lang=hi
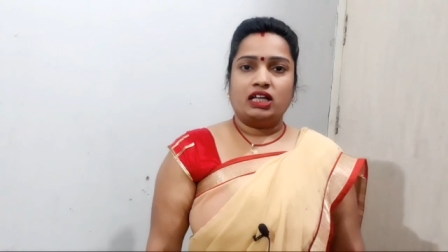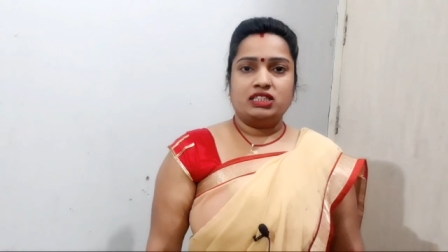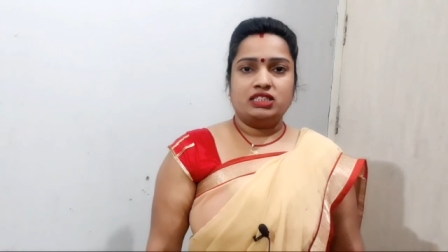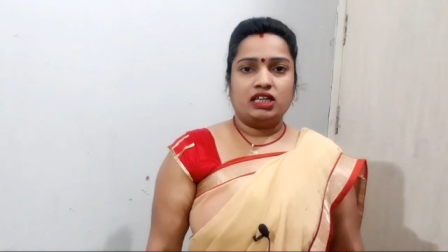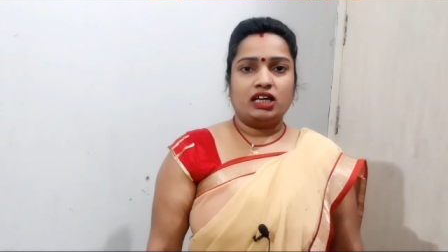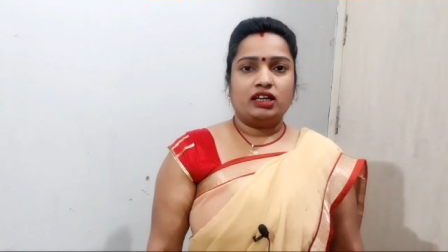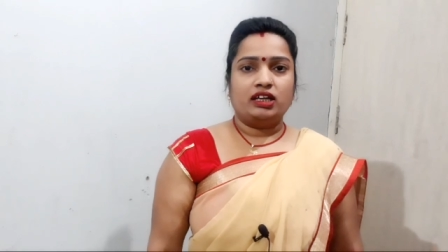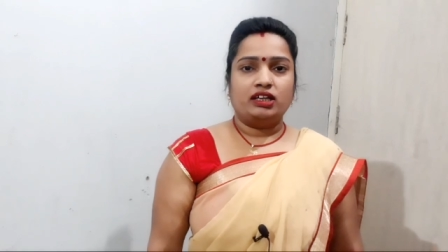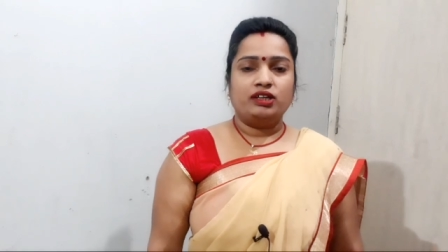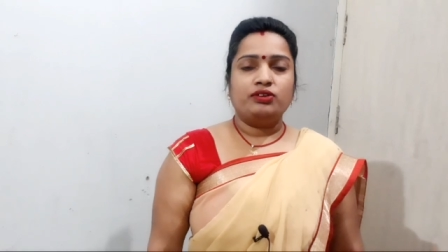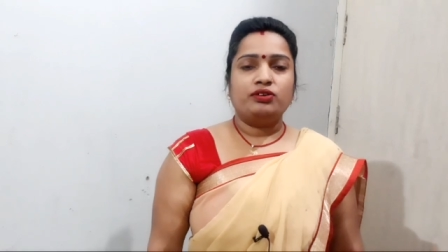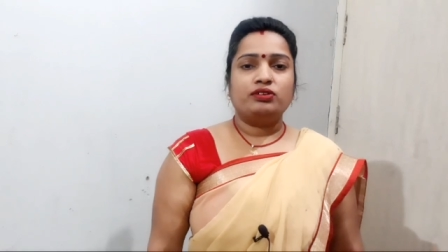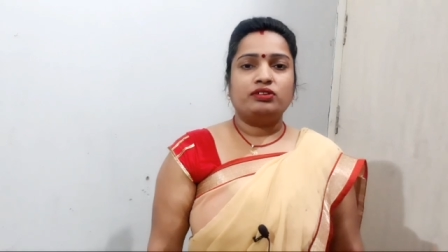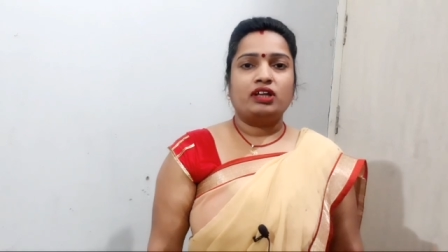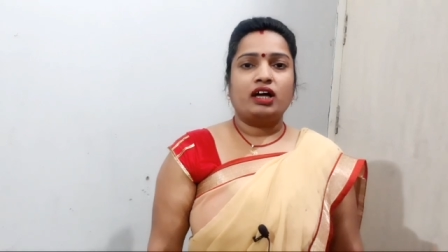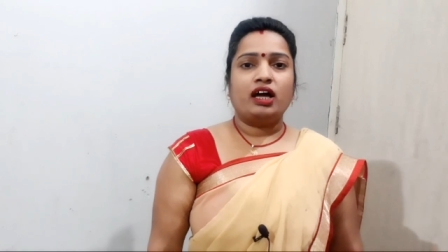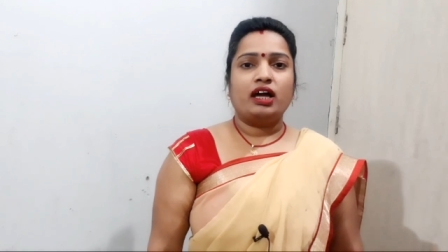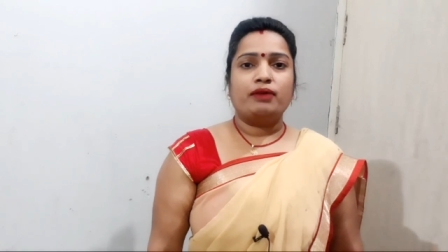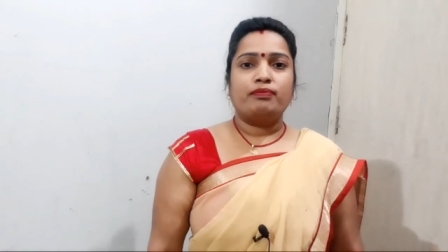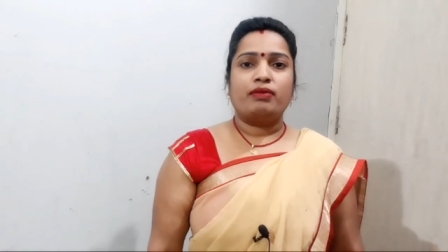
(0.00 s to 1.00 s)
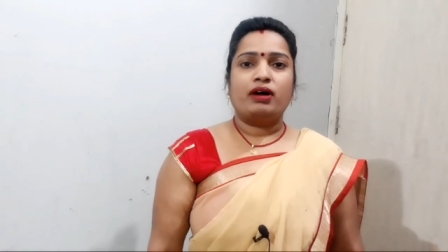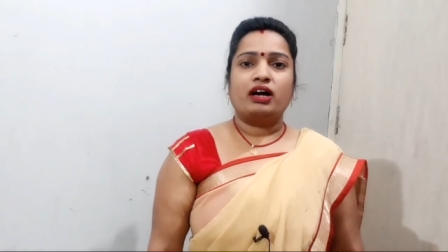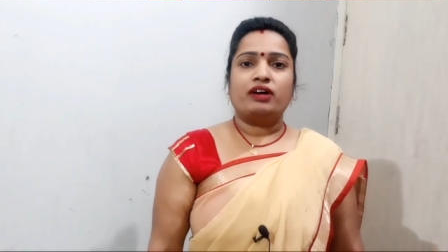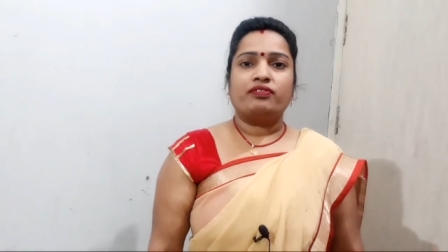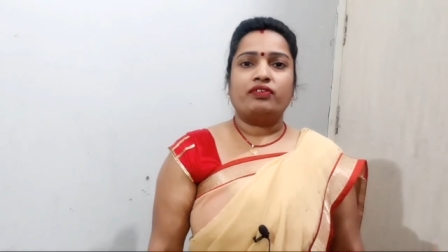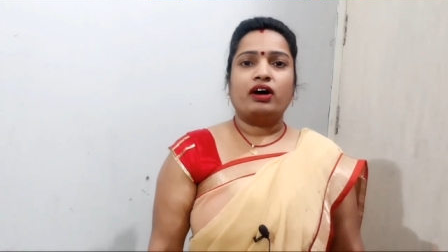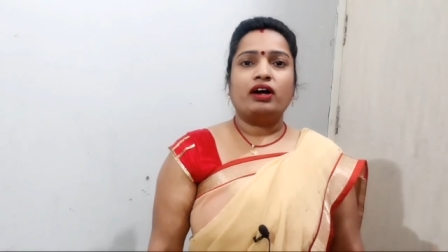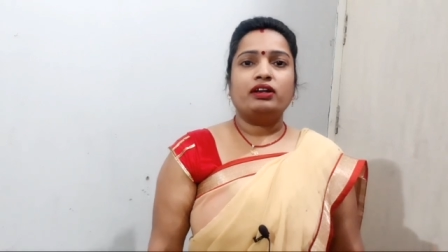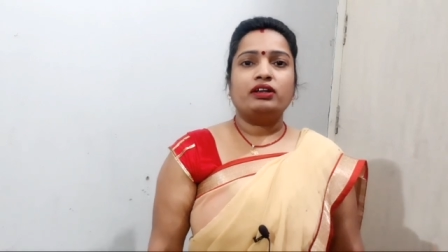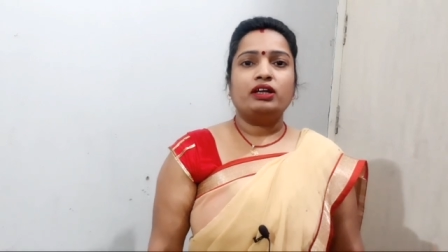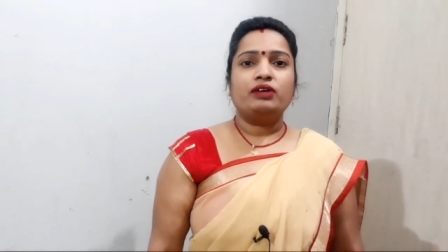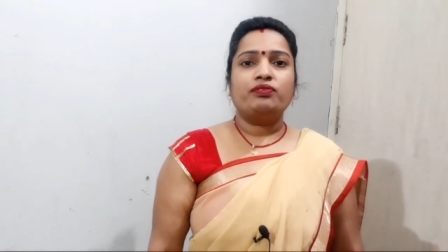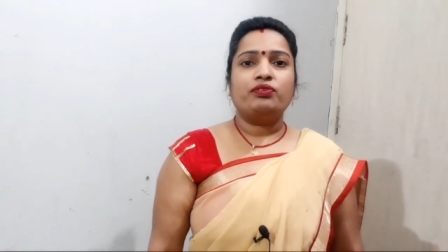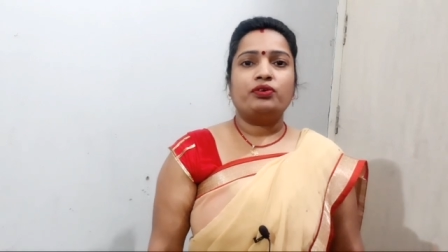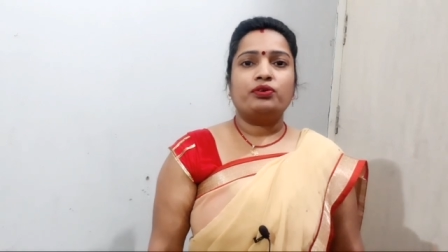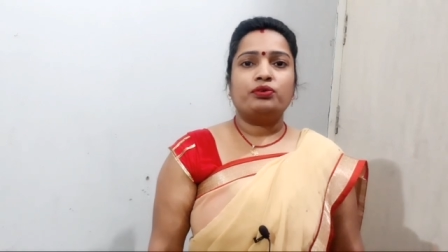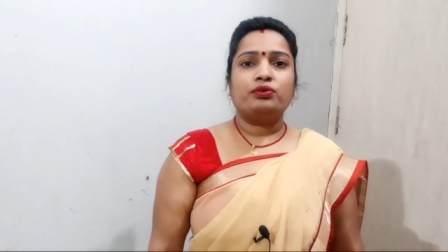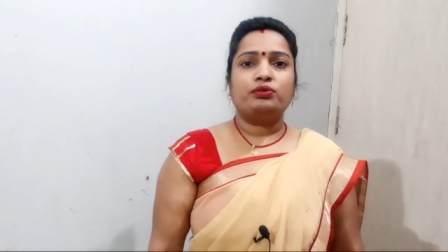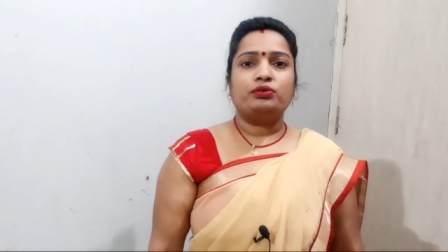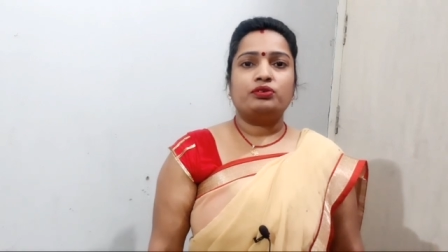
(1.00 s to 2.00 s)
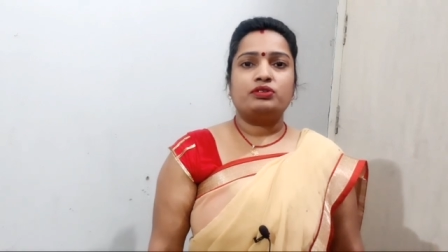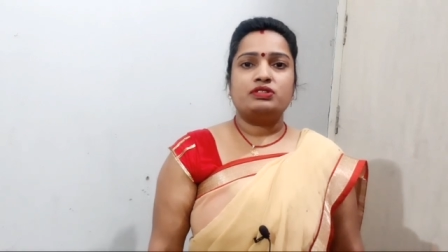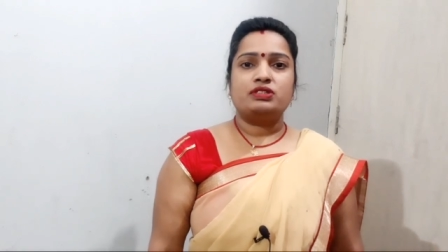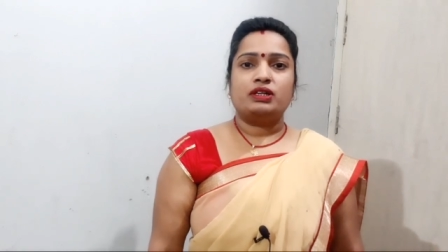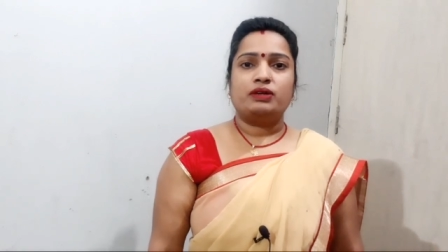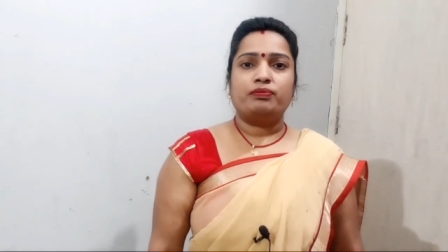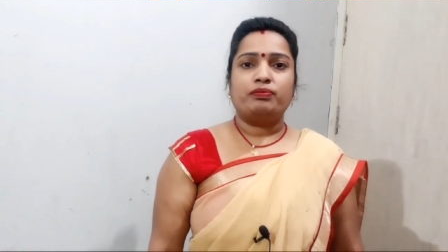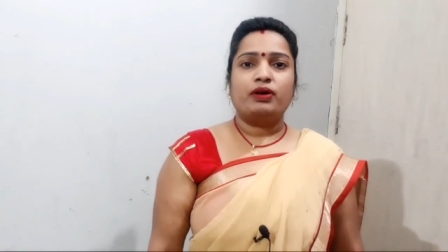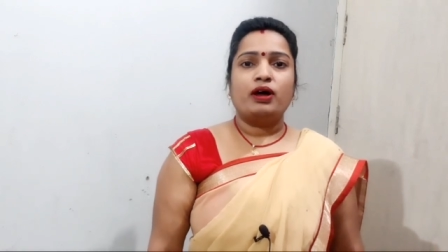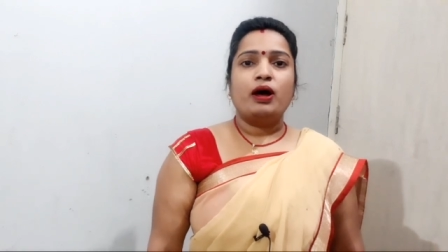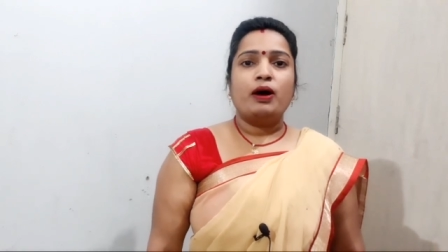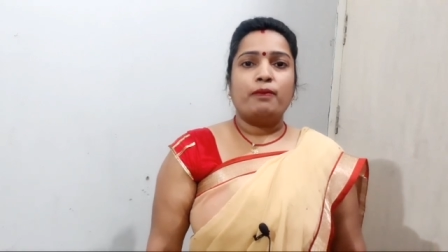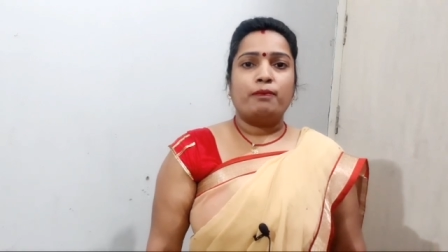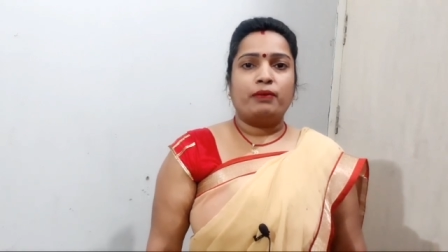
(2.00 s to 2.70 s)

अच्छा नहीं होता है भगवान की फ़ोटो तो सिर्फ